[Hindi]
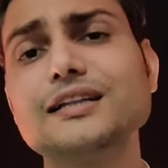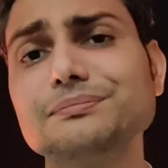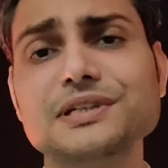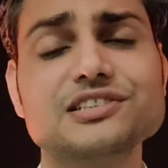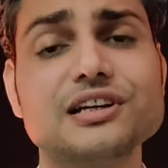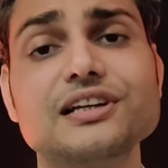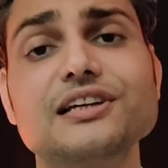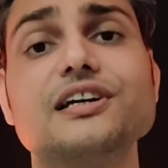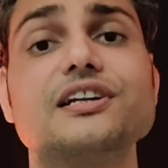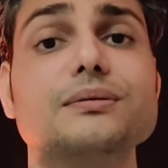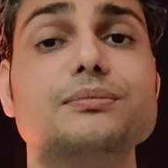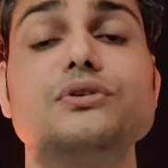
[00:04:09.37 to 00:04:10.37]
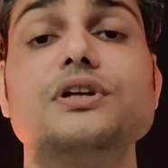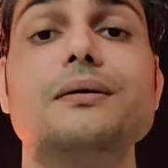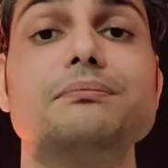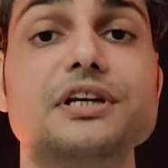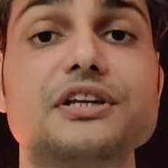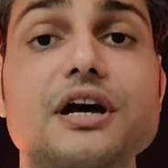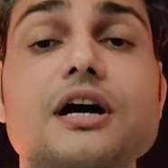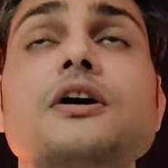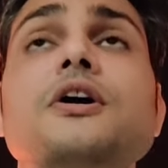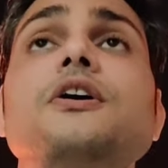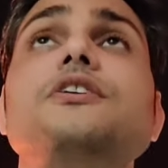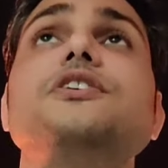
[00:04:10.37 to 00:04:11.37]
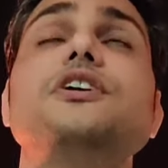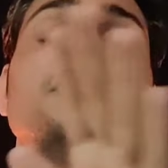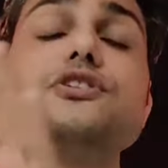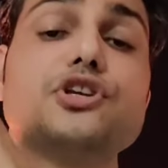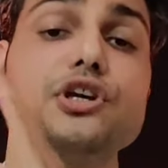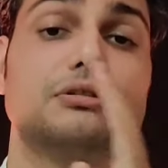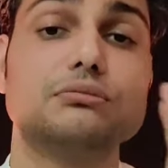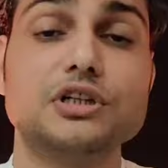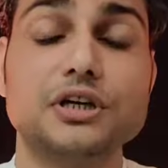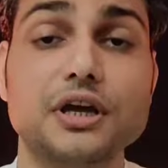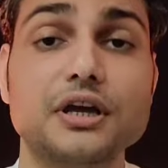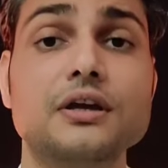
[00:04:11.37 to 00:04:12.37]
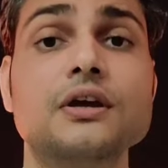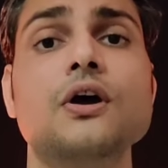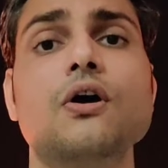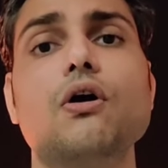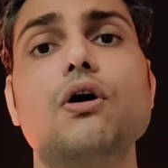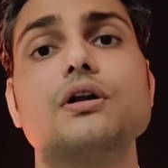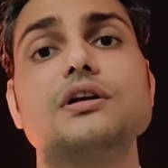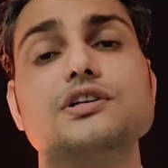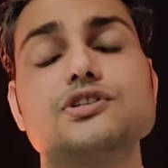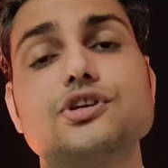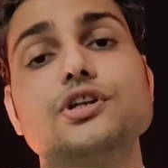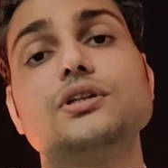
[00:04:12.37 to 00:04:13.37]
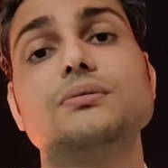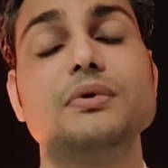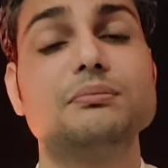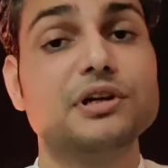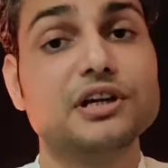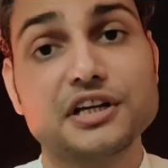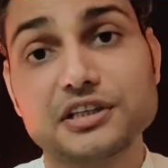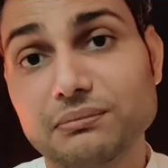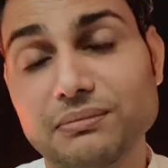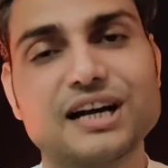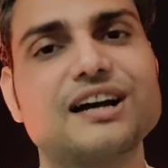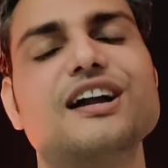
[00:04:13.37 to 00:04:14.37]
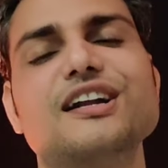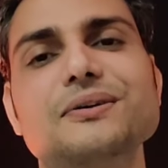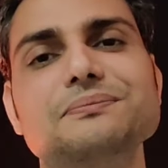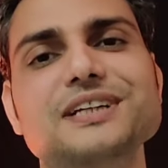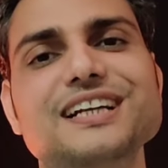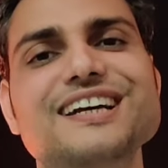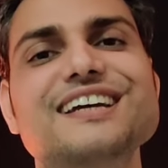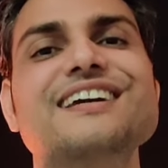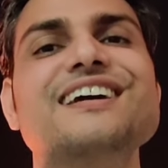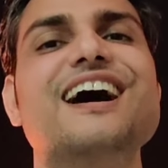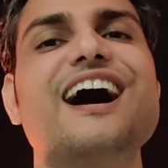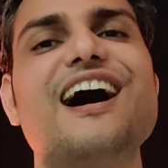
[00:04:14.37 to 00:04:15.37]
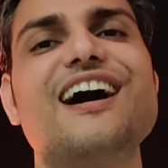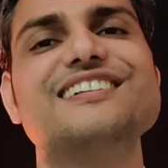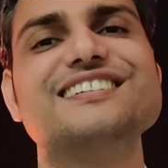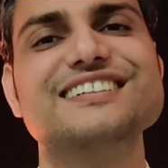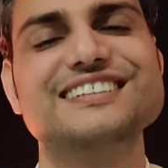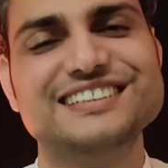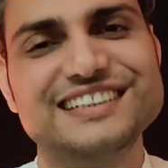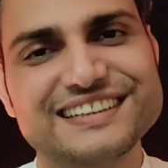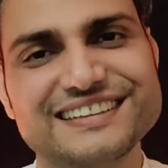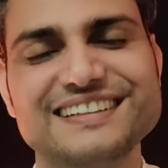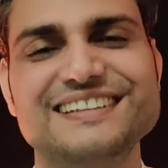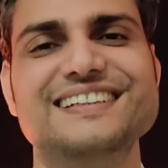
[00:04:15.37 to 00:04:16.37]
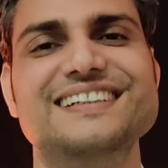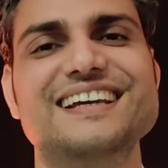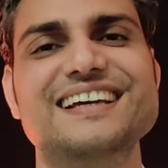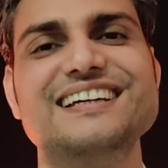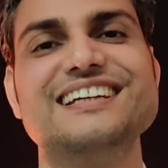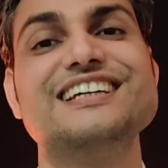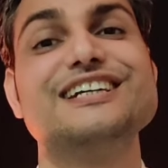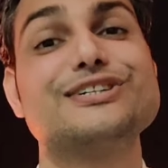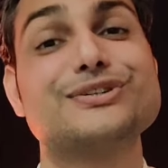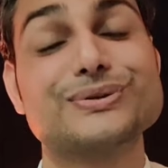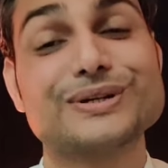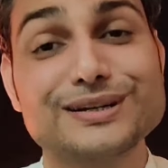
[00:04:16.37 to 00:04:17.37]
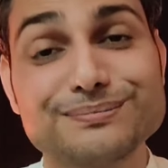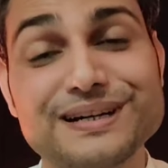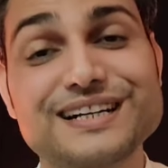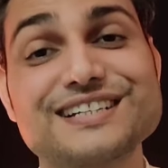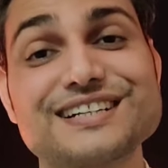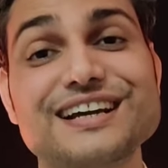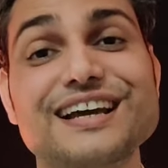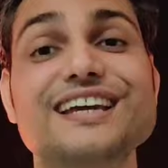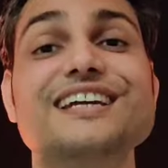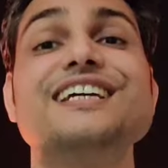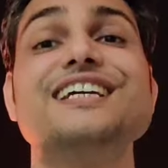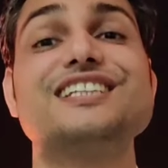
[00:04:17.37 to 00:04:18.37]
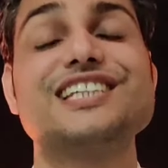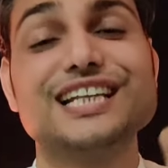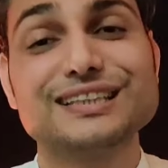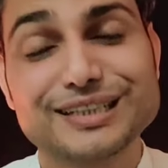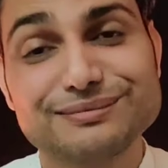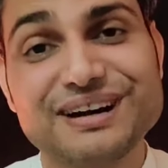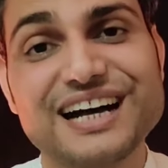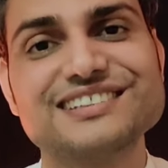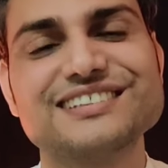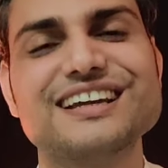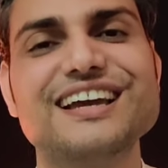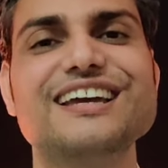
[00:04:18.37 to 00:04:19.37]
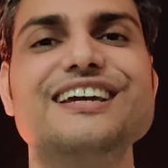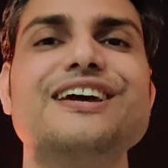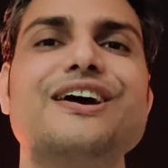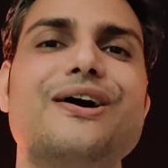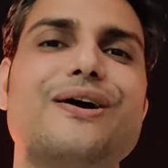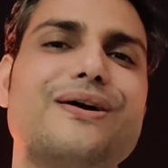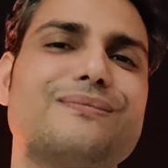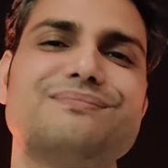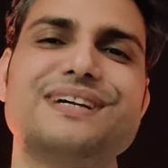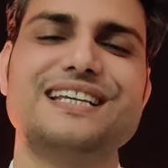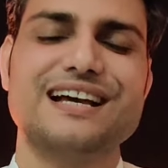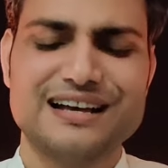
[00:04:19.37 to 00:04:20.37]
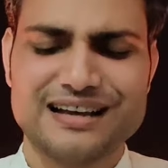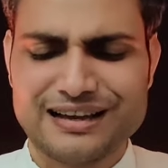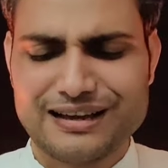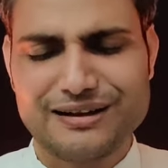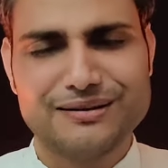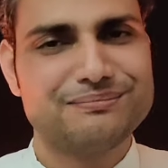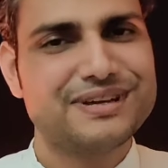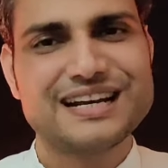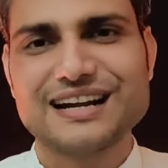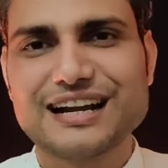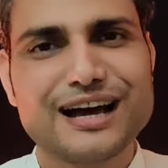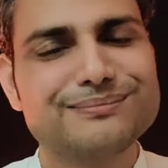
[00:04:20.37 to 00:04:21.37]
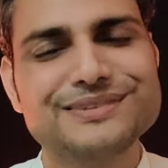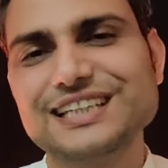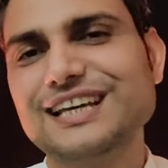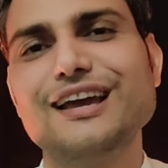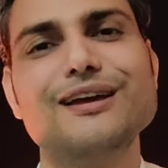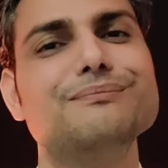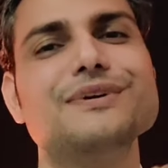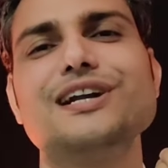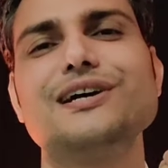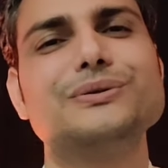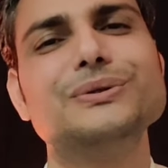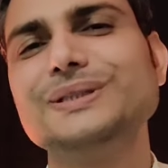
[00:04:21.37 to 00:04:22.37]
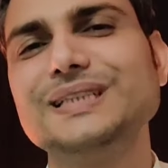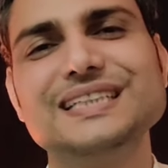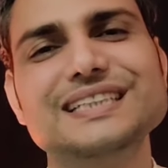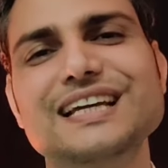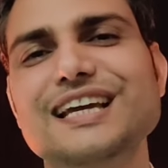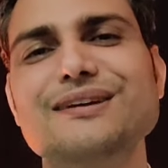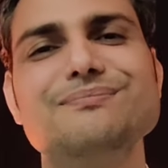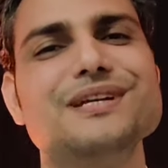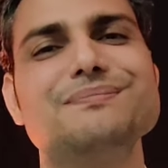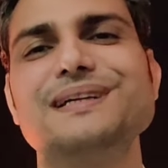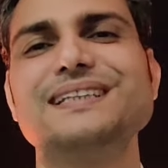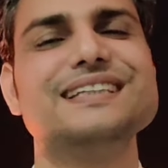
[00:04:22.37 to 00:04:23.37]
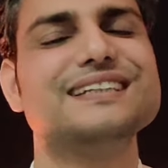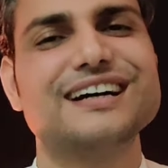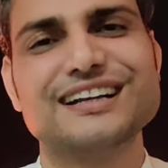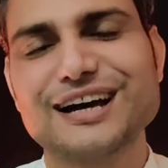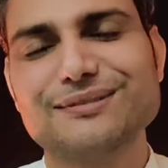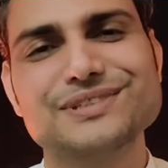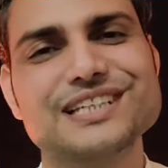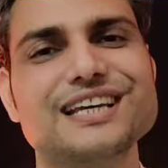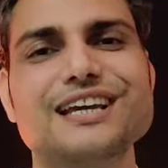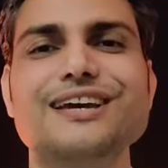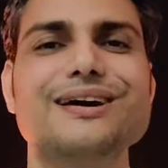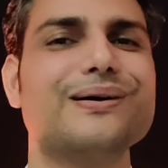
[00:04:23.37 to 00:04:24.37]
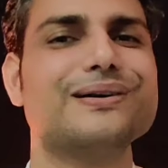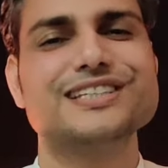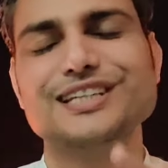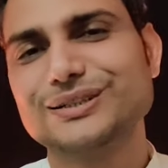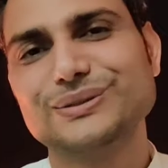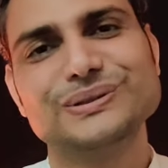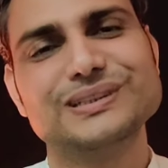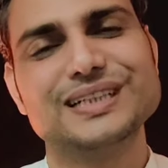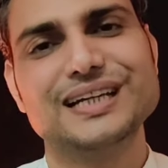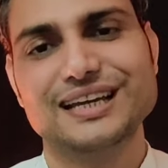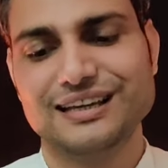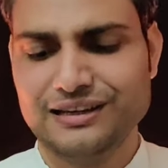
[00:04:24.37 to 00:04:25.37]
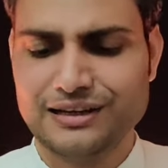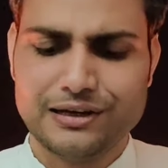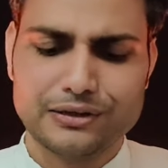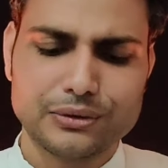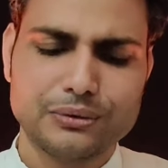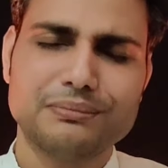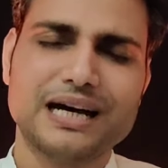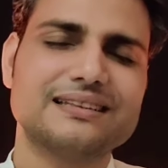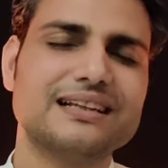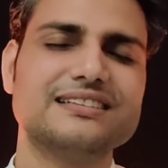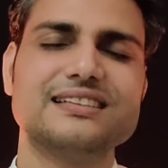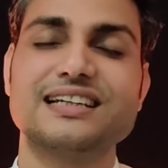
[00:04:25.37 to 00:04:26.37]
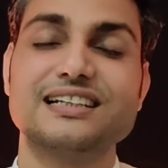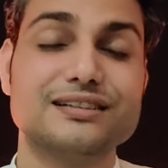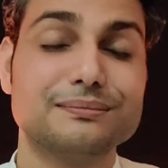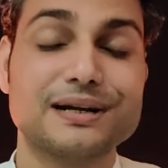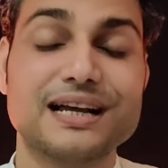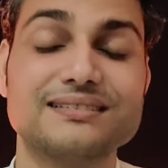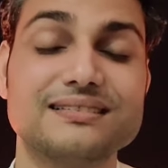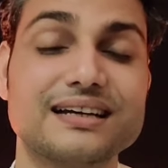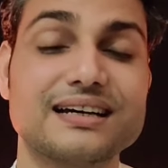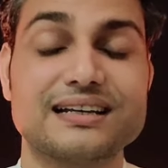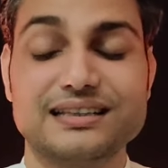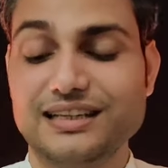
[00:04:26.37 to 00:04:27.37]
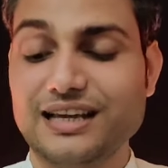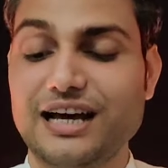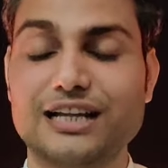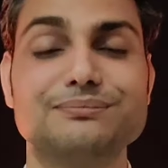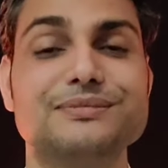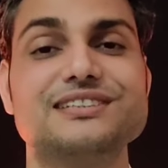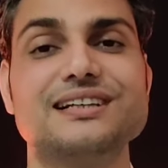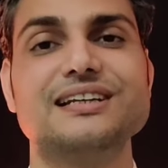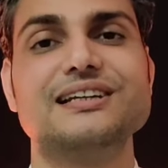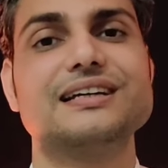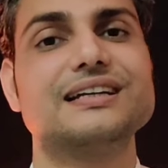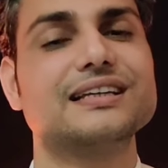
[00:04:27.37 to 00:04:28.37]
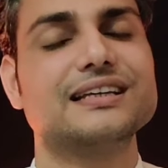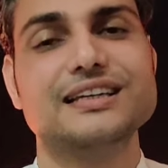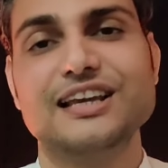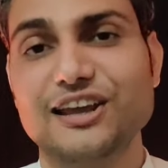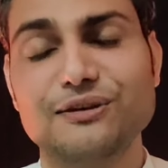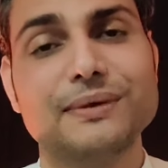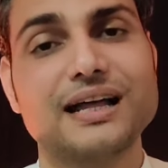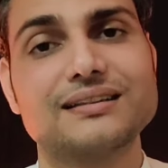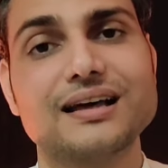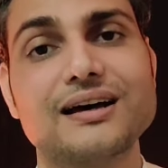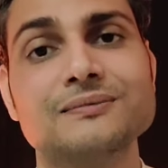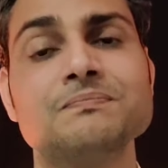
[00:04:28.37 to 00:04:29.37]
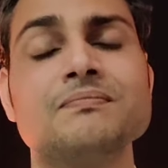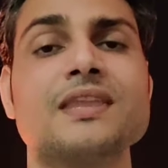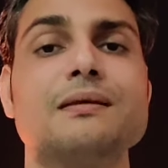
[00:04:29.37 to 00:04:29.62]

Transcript: हाथ में जल लेकर के बोलना है मैया ये क्षेत्र है और इस क्षेत्र में मेरा ये मकान नंबर है आज ये तिथि है शुक्ल पक्ष है चैत्र मास है और मैया मेरा नाम ये है मेरा गोत्र ये है मेरे पति का नाम ये है और ये गोत्र है तो माता से कैसे प्रार्थना करनी है हाथ में जल ले करके कि हे माता